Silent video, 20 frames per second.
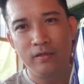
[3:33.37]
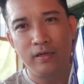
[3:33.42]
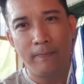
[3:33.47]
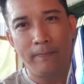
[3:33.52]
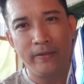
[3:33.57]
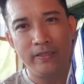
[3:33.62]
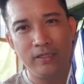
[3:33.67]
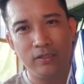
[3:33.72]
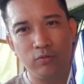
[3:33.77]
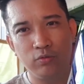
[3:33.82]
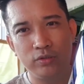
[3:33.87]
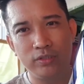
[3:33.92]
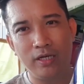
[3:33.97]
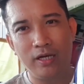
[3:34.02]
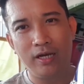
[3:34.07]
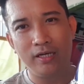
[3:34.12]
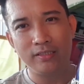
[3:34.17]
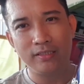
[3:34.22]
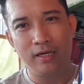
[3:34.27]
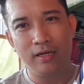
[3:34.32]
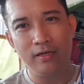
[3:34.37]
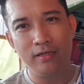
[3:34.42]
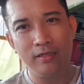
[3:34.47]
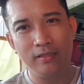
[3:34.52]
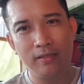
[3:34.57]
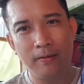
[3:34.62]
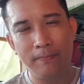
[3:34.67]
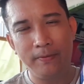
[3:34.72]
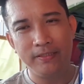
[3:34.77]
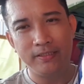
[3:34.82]
dapatnya susah sekali
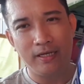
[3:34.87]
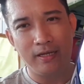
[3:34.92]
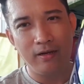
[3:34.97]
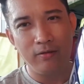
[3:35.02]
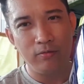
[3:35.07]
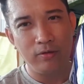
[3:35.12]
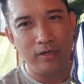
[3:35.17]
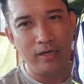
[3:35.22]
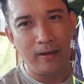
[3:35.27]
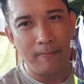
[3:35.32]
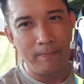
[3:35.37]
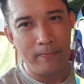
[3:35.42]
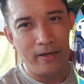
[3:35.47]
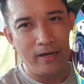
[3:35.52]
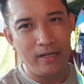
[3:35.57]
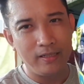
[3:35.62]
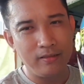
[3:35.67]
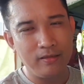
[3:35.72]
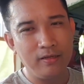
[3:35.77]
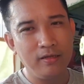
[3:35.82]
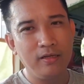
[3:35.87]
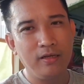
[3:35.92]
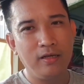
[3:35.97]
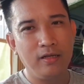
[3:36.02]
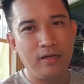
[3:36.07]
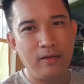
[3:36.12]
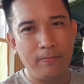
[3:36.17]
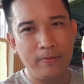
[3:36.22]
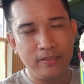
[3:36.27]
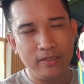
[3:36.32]
tapi sekarang udah dapat
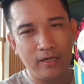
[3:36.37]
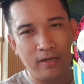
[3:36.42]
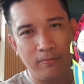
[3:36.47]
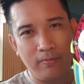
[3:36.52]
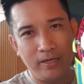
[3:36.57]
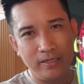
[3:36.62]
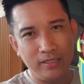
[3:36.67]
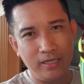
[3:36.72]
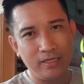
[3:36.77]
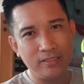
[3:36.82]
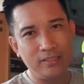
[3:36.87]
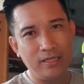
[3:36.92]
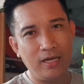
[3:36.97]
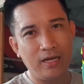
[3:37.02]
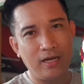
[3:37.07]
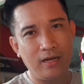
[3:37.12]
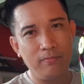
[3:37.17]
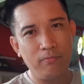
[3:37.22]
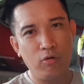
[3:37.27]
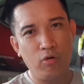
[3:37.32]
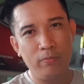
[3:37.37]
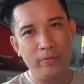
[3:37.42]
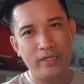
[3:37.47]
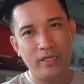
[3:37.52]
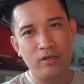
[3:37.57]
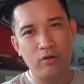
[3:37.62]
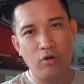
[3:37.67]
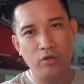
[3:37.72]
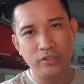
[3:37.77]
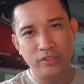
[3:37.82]
dapatnya nggak banyak saya akan mau
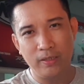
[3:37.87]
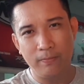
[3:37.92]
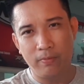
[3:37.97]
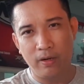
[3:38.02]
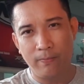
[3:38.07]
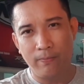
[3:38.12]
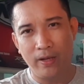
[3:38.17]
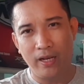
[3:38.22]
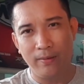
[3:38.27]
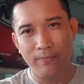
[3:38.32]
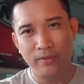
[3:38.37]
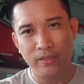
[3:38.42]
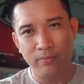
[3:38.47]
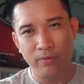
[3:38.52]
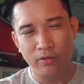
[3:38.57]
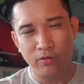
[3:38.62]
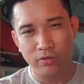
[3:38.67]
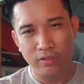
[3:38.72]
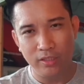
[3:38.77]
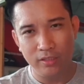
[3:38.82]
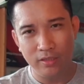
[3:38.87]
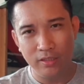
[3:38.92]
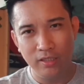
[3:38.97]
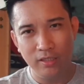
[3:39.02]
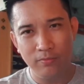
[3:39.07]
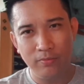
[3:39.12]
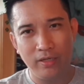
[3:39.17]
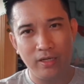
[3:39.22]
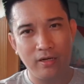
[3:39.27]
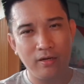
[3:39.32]
bikin konsep berapa helm Timmy Top
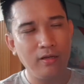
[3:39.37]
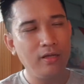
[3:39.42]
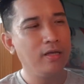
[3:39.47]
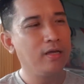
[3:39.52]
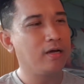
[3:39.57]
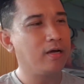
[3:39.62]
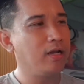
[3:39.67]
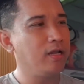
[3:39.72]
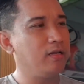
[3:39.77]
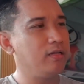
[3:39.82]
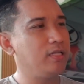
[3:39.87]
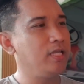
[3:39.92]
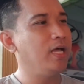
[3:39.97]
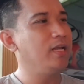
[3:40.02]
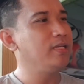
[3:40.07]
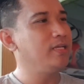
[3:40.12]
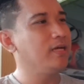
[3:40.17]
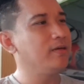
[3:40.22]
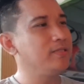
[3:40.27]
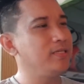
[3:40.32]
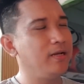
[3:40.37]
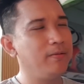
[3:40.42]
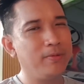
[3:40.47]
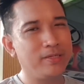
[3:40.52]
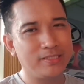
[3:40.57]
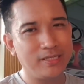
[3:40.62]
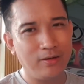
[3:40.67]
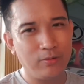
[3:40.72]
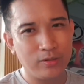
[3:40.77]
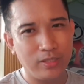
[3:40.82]
Titi biar keren dan yang jadi
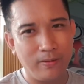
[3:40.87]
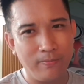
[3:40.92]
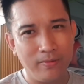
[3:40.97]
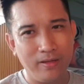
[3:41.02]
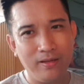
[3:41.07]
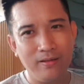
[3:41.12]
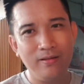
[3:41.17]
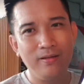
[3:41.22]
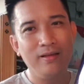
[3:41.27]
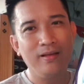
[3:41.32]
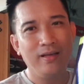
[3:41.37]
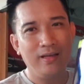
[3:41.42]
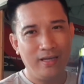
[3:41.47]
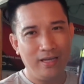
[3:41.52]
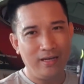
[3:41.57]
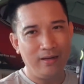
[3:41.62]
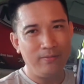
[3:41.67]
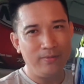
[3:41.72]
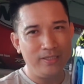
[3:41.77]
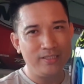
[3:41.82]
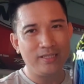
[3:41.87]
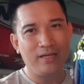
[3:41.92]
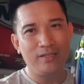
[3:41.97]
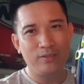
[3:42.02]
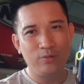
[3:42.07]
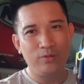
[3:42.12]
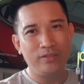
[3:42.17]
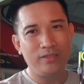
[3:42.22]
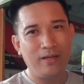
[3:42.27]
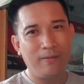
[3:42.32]
masalah utama helm ini
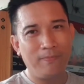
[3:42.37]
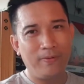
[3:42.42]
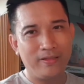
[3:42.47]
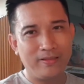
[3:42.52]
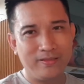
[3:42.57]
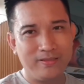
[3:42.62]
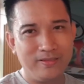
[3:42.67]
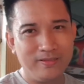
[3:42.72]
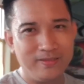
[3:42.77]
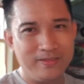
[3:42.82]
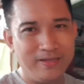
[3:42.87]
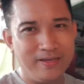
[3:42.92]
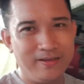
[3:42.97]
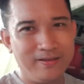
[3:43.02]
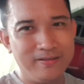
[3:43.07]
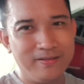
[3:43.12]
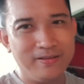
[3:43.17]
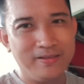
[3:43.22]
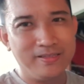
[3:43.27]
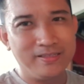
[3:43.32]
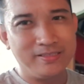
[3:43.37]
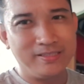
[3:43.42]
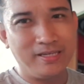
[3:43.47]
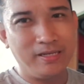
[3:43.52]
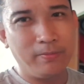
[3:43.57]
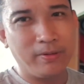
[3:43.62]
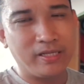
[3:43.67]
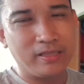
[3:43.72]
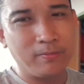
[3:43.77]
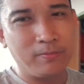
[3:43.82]
sangat sulit dapat ya
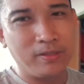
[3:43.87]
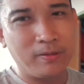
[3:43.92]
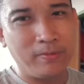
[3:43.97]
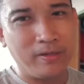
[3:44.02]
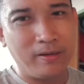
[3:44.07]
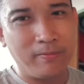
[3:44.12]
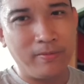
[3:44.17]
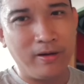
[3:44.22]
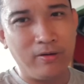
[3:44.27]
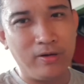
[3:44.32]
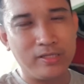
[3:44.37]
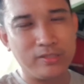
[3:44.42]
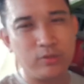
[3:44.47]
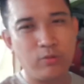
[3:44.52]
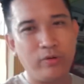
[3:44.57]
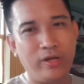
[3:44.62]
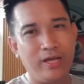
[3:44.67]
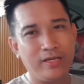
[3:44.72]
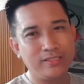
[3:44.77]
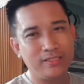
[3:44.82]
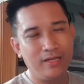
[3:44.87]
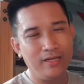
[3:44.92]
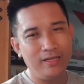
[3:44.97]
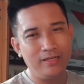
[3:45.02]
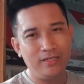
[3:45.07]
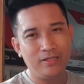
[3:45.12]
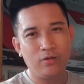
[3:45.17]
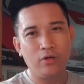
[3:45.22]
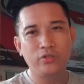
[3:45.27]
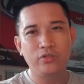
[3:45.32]
jadi bagi teman-teman yang mau langsung WA
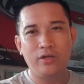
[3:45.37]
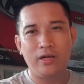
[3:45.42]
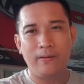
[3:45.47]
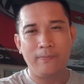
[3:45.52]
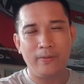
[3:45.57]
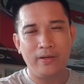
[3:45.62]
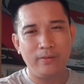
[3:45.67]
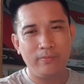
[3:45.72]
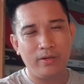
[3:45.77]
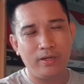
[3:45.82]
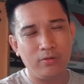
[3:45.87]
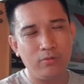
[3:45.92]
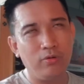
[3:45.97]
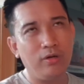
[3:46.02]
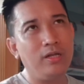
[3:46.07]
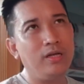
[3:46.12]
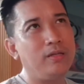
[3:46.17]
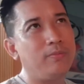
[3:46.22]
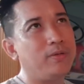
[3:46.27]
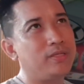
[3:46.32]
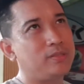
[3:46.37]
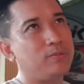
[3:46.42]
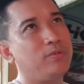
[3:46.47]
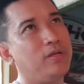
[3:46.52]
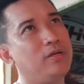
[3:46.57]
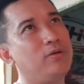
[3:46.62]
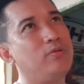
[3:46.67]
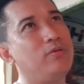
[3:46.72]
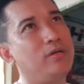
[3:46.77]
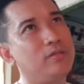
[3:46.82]
saya di
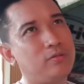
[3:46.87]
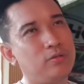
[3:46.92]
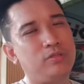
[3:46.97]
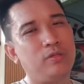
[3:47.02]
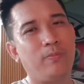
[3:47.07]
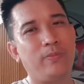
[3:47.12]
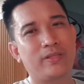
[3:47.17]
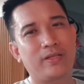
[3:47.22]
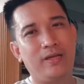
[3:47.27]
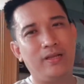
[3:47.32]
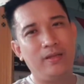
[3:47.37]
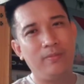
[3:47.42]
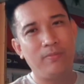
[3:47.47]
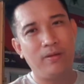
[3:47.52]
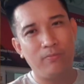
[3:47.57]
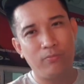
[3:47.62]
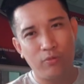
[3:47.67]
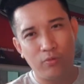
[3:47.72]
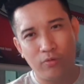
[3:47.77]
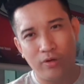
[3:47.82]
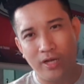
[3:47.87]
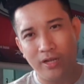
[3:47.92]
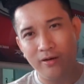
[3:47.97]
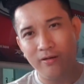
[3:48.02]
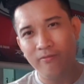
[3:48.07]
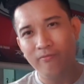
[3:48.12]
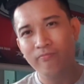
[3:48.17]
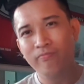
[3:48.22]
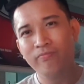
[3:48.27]
0852 592 745 buruan